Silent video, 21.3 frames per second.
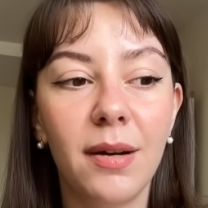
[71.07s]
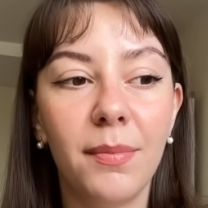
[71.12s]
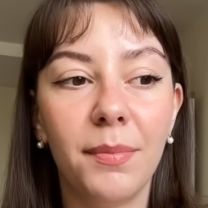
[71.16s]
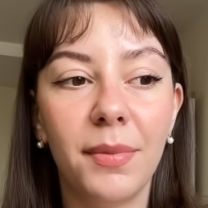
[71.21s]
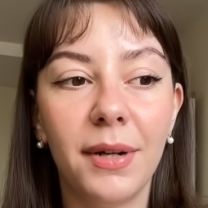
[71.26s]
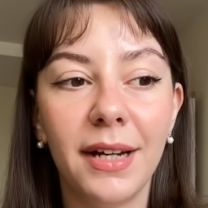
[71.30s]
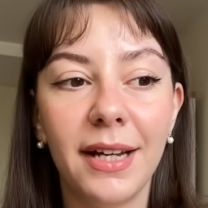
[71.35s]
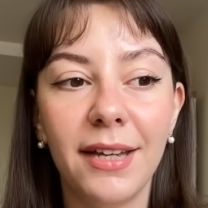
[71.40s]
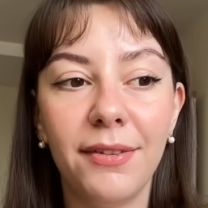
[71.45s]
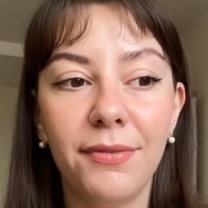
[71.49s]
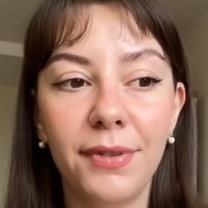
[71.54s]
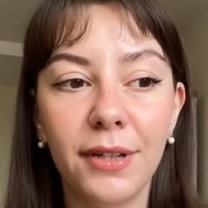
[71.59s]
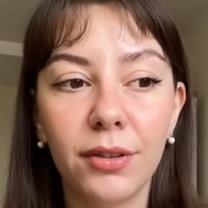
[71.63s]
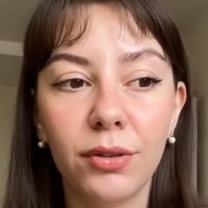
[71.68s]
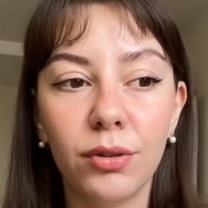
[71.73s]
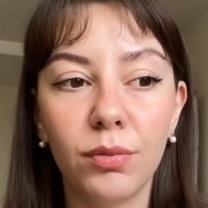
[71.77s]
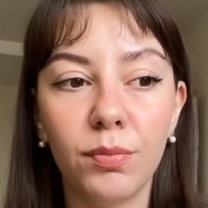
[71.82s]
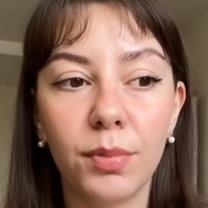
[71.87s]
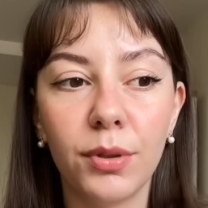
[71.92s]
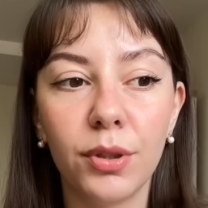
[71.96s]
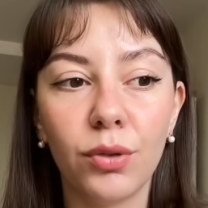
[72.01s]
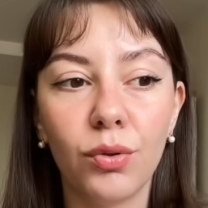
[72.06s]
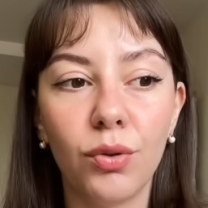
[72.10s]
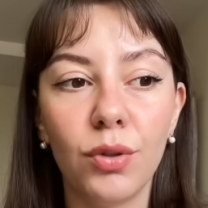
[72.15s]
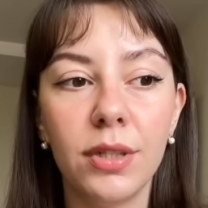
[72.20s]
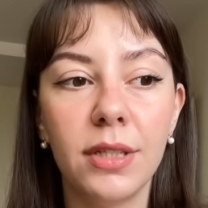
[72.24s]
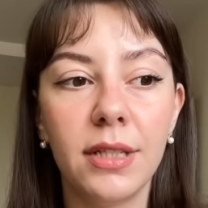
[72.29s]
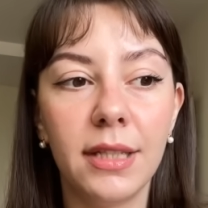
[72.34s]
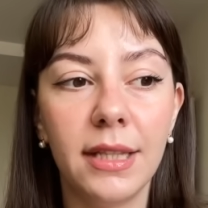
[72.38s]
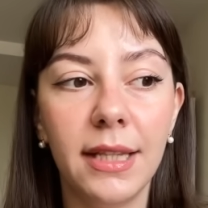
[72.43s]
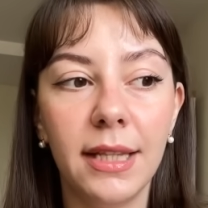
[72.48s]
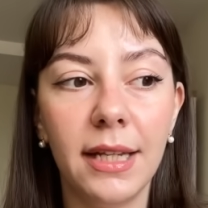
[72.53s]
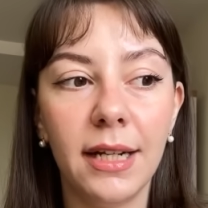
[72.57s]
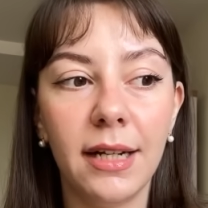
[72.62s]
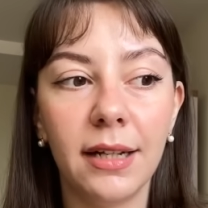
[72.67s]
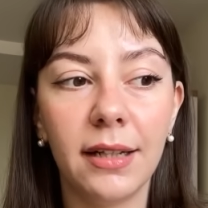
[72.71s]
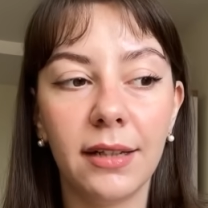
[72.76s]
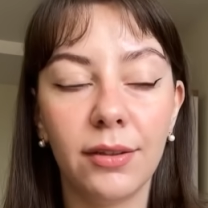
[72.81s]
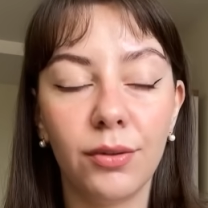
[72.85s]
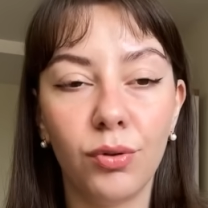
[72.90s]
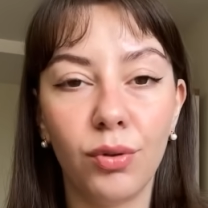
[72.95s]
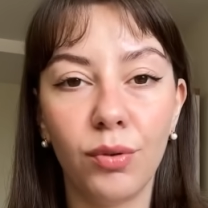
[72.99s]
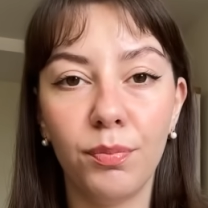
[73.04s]
по эффекту подходит для
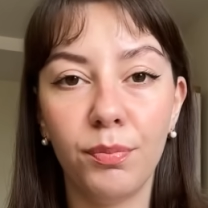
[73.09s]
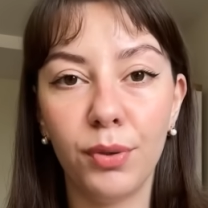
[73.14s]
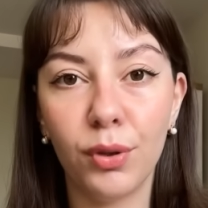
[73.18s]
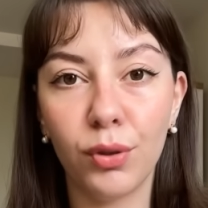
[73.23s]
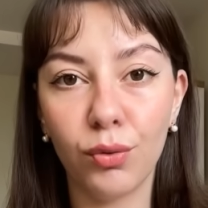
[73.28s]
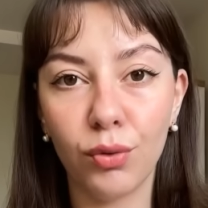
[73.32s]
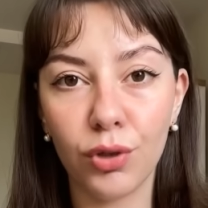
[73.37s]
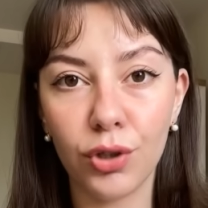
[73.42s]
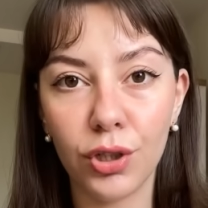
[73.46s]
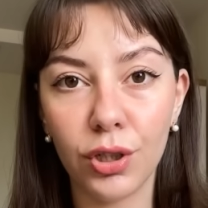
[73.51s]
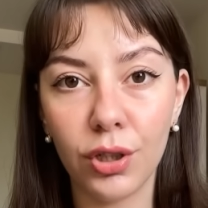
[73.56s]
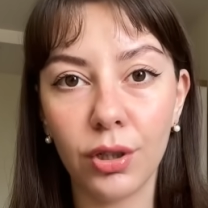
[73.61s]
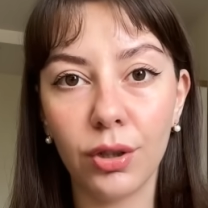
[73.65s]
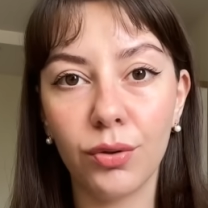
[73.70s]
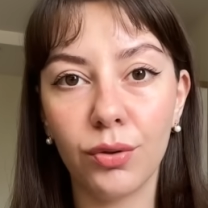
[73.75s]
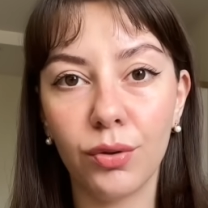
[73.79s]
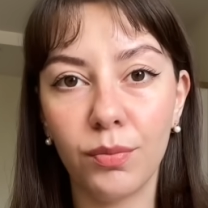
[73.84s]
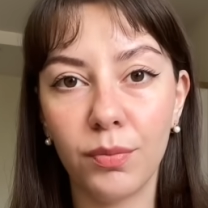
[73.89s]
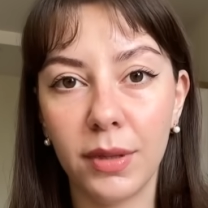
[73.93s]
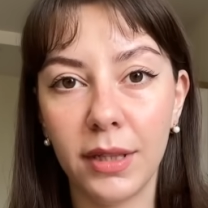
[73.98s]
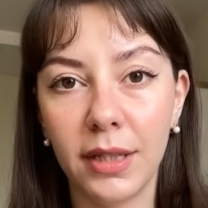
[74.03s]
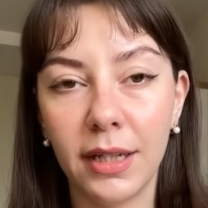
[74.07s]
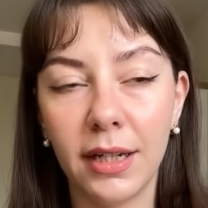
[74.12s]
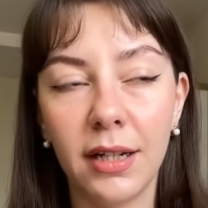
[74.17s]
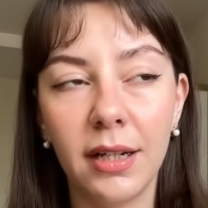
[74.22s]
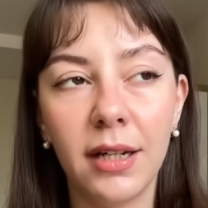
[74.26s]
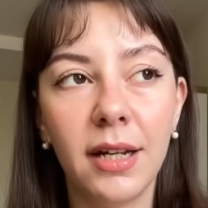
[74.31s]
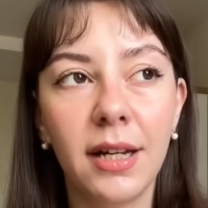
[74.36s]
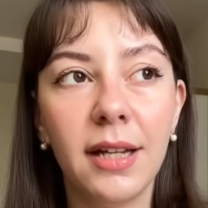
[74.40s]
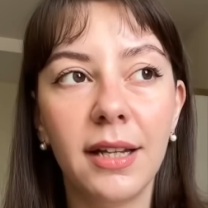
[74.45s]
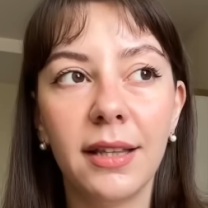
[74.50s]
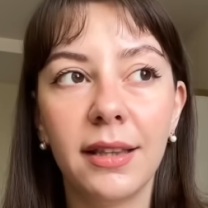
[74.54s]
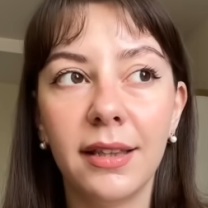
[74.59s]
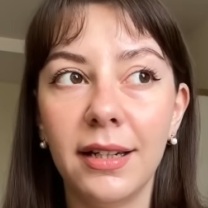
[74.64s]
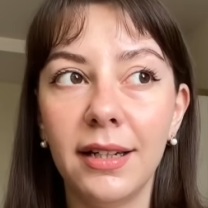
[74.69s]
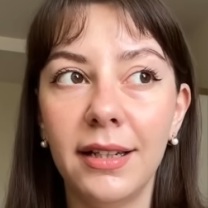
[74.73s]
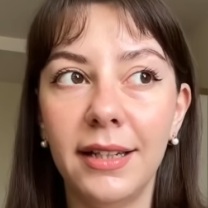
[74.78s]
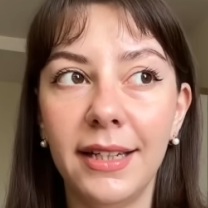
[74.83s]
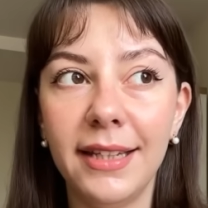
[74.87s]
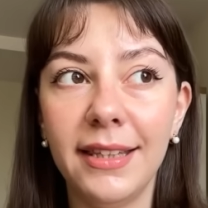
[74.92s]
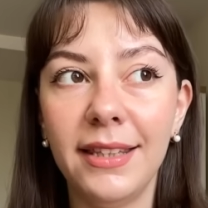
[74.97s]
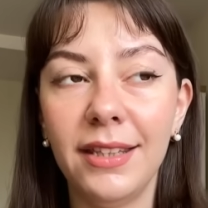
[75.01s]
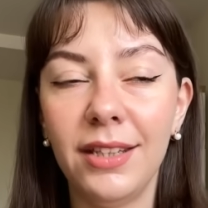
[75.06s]
комби кожи, как у меня, на
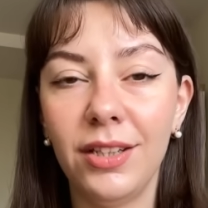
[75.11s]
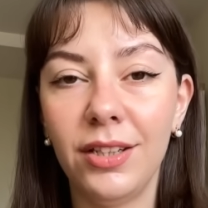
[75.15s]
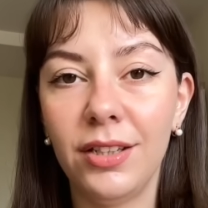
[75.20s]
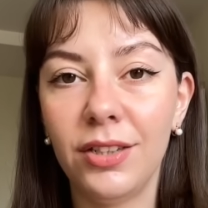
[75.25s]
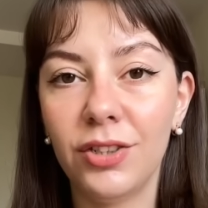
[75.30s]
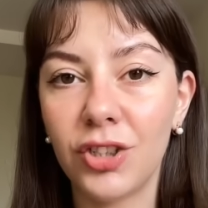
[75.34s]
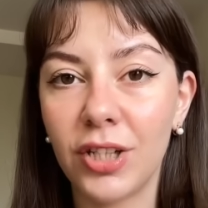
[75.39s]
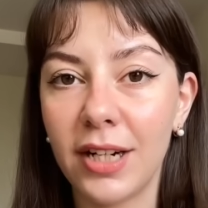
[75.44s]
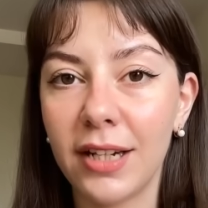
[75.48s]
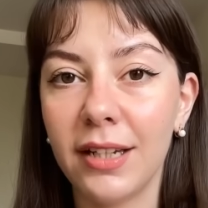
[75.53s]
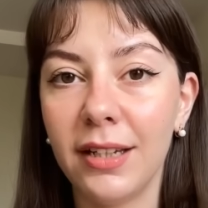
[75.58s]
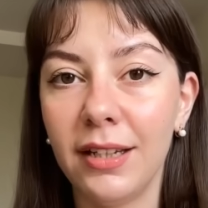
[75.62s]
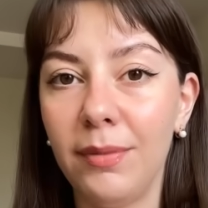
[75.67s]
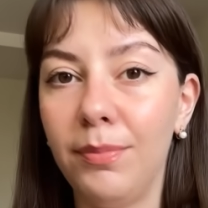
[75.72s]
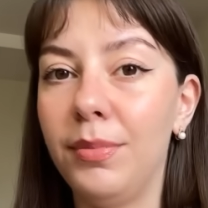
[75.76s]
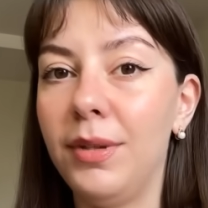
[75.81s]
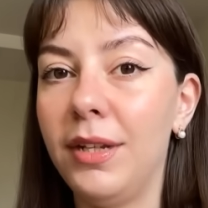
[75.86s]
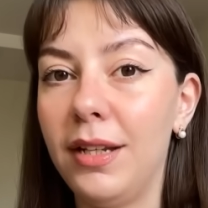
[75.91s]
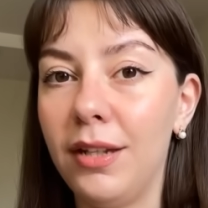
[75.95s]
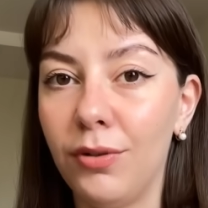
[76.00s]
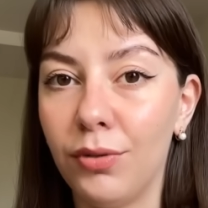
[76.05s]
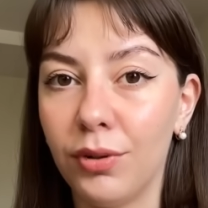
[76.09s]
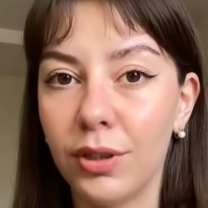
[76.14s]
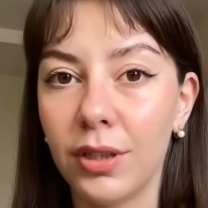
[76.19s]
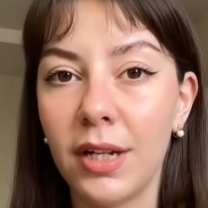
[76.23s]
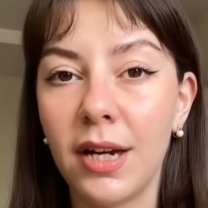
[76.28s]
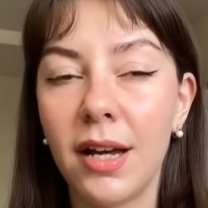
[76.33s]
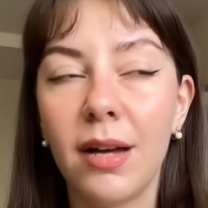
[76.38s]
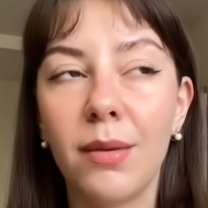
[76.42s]
летний жаркий период.